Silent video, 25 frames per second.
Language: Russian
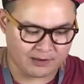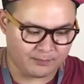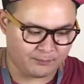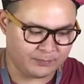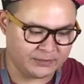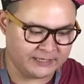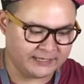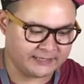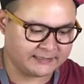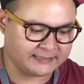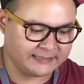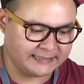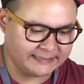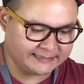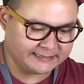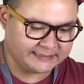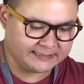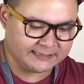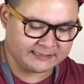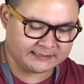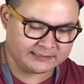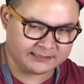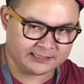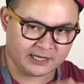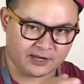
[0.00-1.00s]

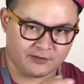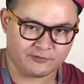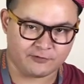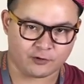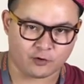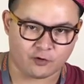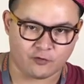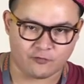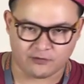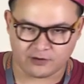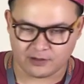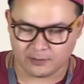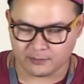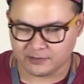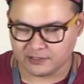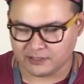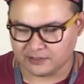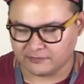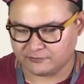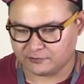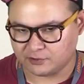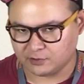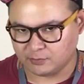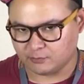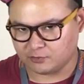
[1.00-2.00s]
комплектация с гравировками
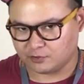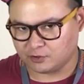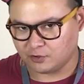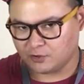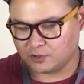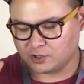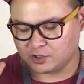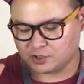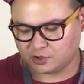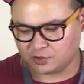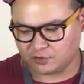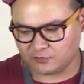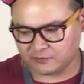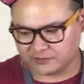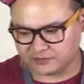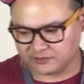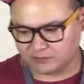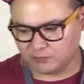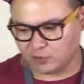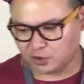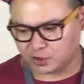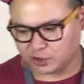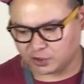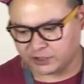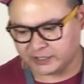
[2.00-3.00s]
на всем только что
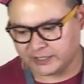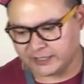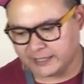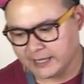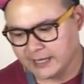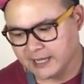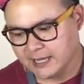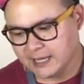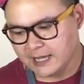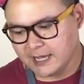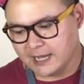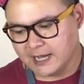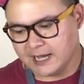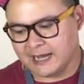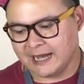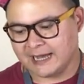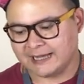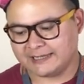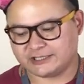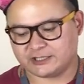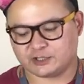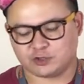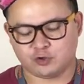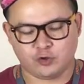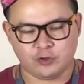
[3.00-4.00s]
возможно,
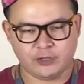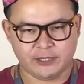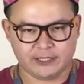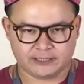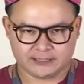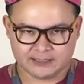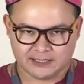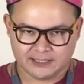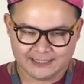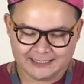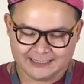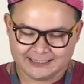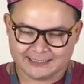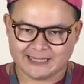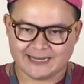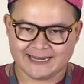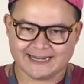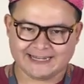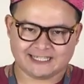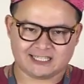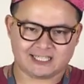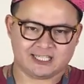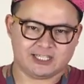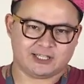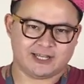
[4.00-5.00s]
а стоит
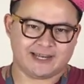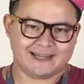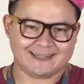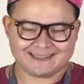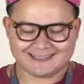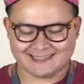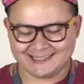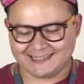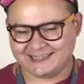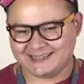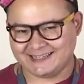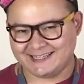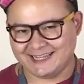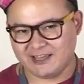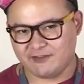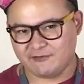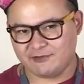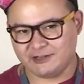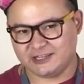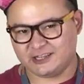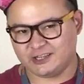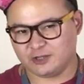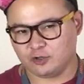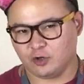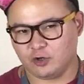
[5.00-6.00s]

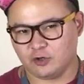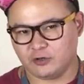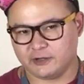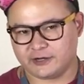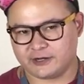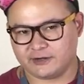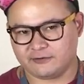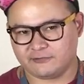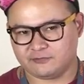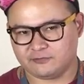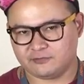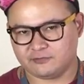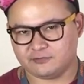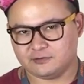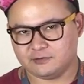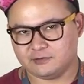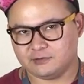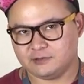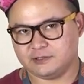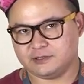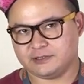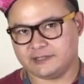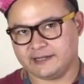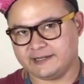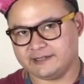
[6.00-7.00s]
339 долларов
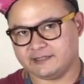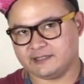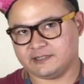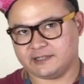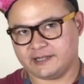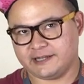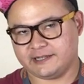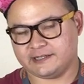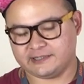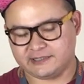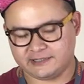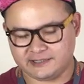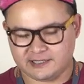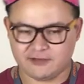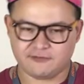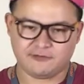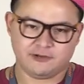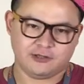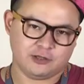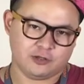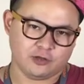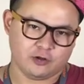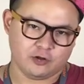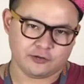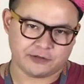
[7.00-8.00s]

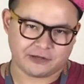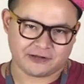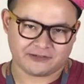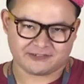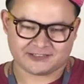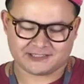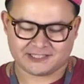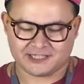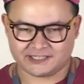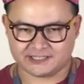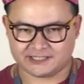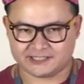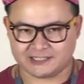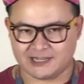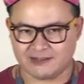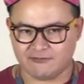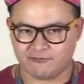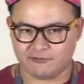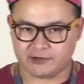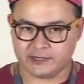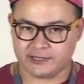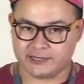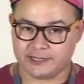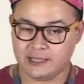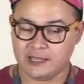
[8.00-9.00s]
339 долларов с
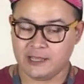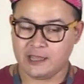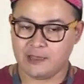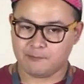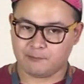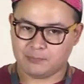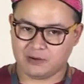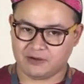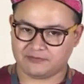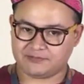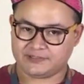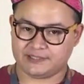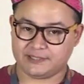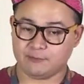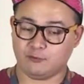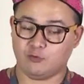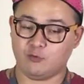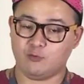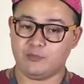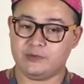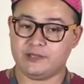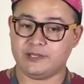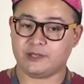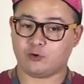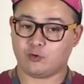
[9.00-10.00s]
доставкой по всему
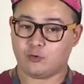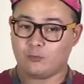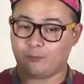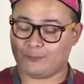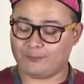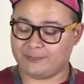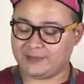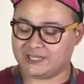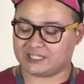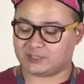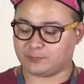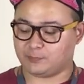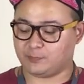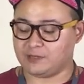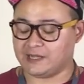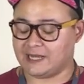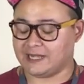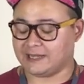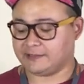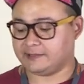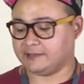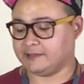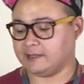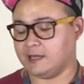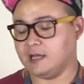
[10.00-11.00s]
миру
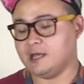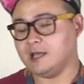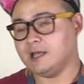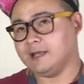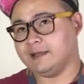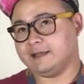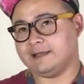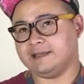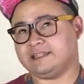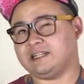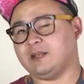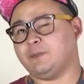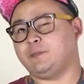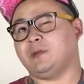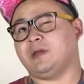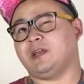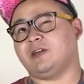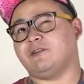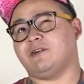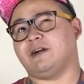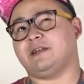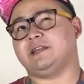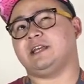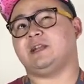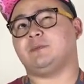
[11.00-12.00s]
бесплатно. Если
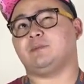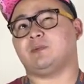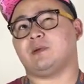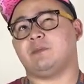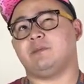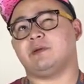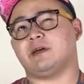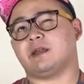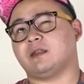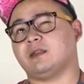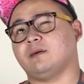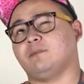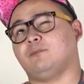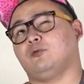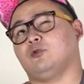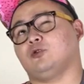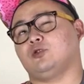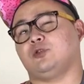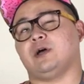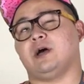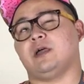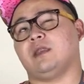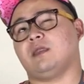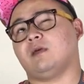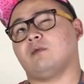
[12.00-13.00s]
переводить примерно по
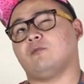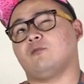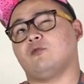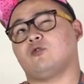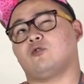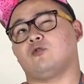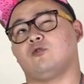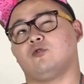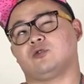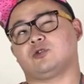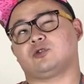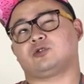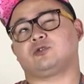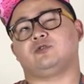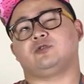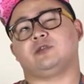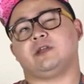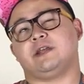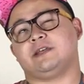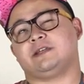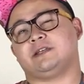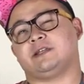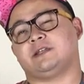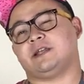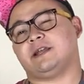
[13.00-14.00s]
данному курсу,
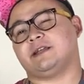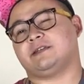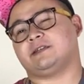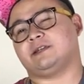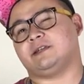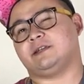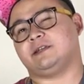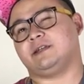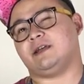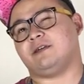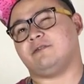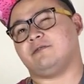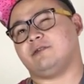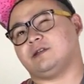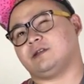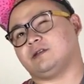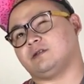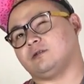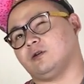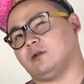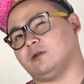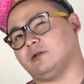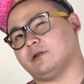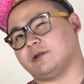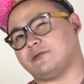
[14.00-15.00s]

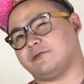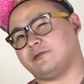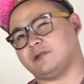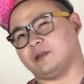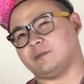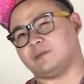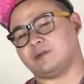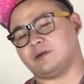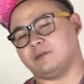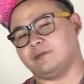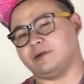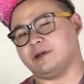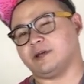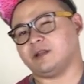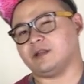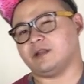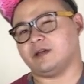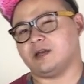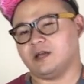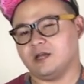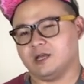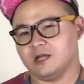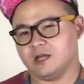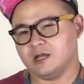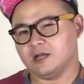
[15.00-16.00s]
339 долларов это
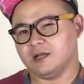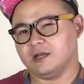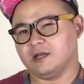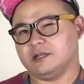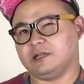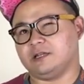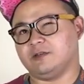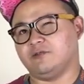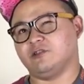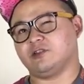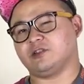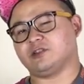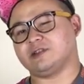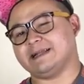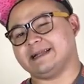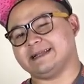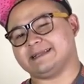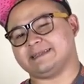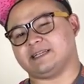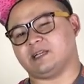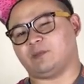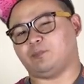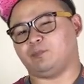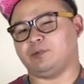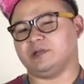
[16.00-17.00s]
примерно
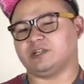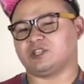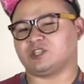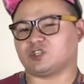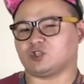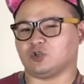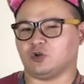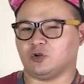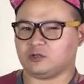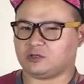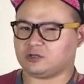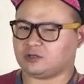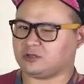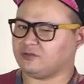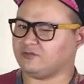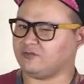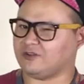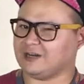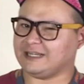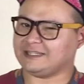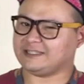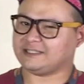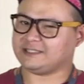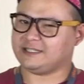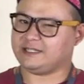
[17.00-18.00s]
19
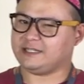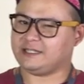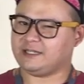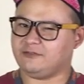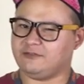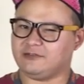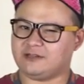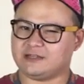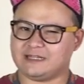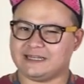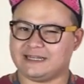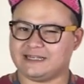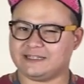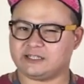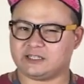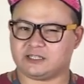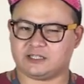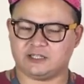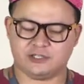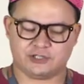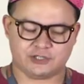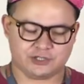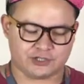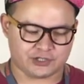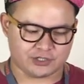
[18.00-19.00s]
520, 19
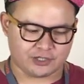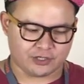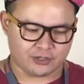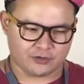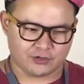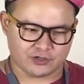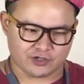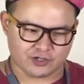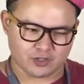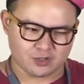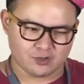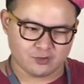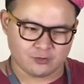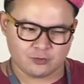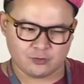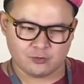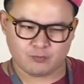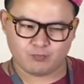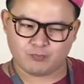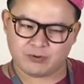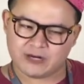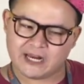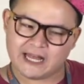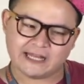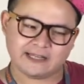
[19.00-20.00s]
тысяч, короче.
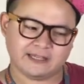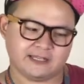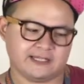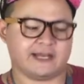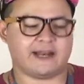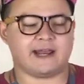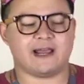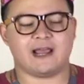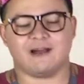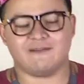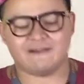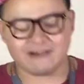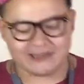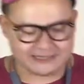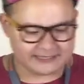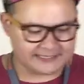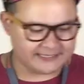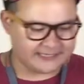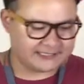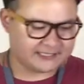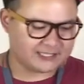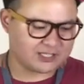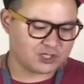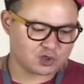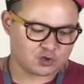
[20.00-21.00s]
Ну, блядь,
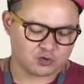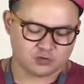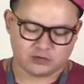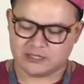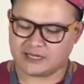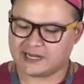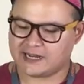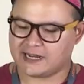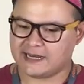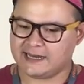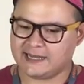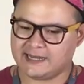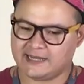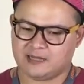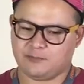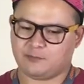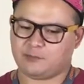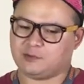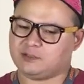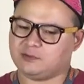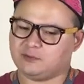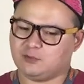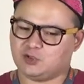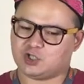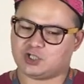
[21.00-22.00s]
дороговато, я скажу, для кальяна,
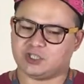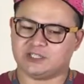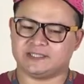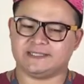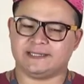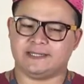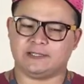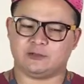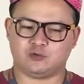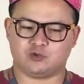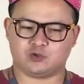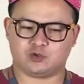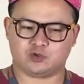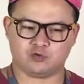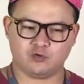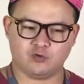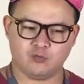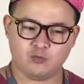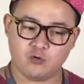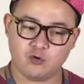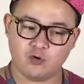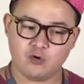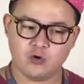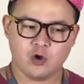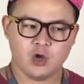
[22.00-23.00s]
потому что за эту
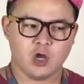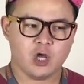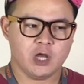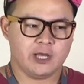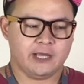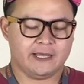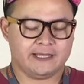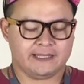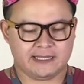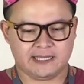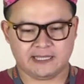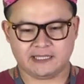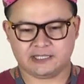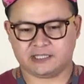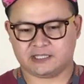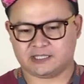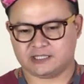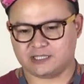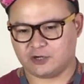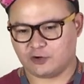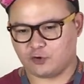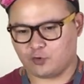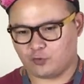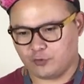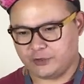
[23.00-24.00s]
сумму есть
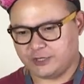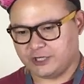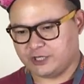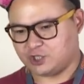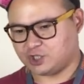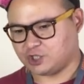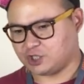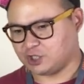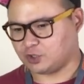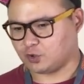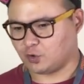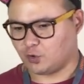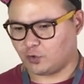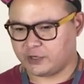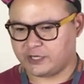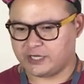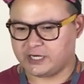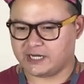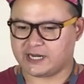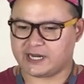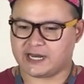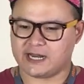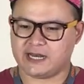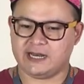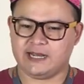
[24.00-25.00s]
дохуища
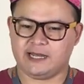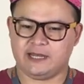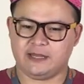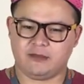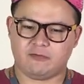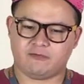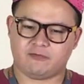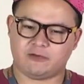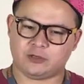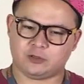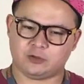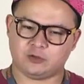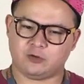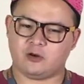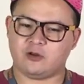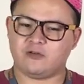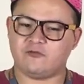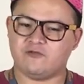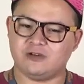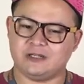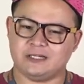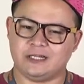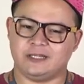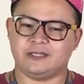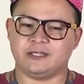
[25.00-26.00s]
других кальянов, которые
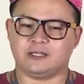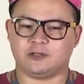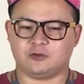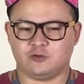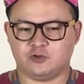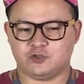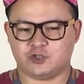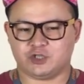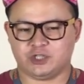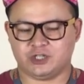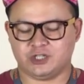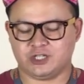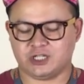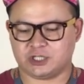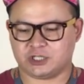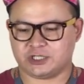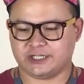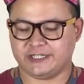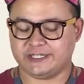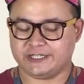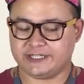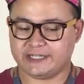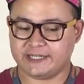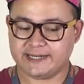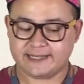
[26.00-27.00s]
выглядят очень
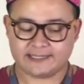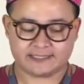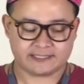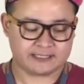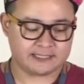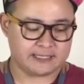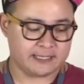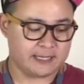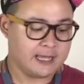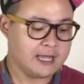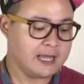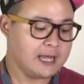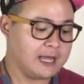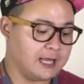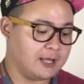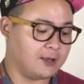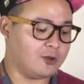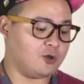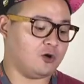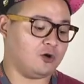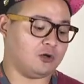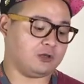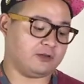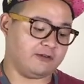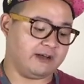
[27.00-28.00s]
даже интересно.
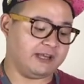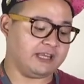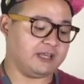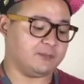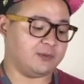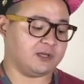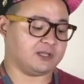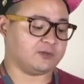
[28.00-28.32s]
Но давайте